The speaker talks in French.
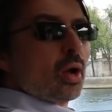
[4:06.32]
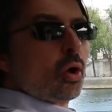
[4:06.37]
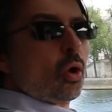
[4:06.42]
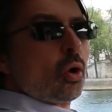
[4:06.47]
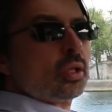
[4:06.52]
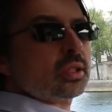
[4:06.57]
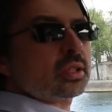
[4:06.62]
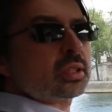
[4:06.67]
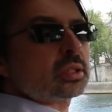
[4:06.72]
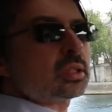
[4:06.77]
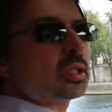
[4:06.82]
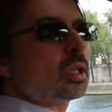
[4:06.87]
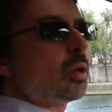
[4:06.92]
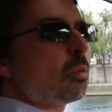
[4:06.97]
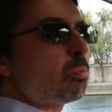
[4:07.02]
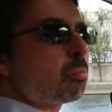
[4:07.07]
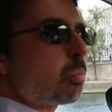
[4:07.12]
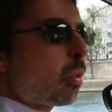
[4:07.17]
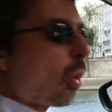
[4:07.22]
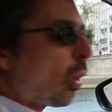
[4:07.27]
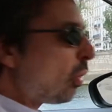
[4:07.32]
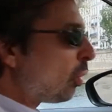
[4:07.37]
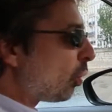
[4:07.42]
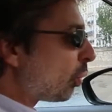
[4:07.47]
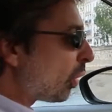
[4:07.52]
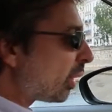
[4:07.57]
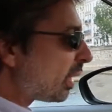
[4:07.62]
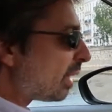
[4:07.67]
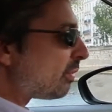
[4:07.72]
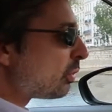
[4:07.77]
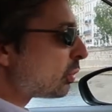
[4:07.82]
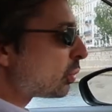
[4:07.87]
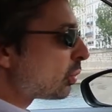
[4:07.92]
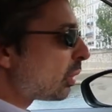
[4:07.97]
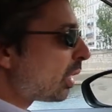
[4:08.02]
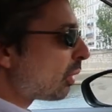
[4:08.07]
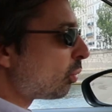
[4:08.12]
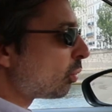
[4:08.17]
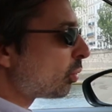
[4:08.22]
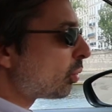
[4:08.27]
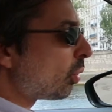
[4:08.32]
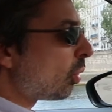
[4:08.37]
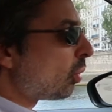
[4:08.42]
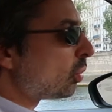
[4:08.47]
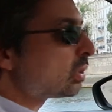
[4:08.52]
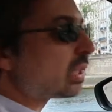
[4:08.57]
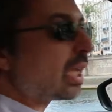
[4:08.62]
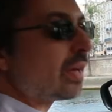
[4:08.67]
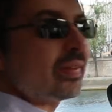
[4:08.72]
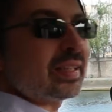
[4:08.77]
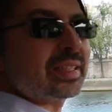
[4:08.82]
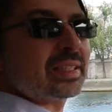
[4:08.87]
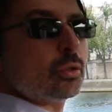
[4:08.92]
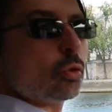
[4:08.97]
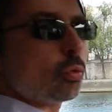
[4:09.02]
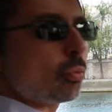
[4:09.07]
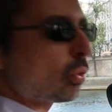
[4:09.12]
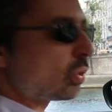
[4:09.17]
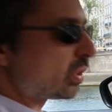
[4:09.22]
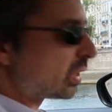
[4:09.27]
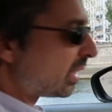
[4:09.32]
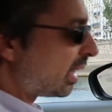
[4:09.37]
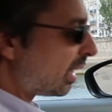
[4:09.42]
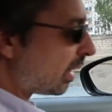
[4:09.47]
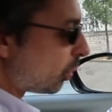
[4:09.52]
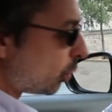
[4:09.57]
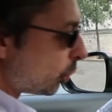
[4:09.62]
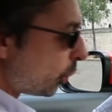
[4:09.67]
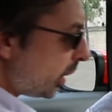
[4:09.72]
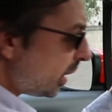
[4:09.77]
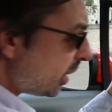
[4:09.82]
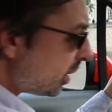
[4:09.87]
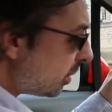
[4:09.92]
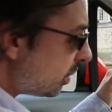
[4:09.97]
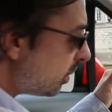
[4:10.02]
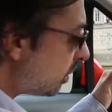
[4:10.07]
Aircross prend une longueur d'avance sur la concurrence avec ses nombreuses aides à la conduite.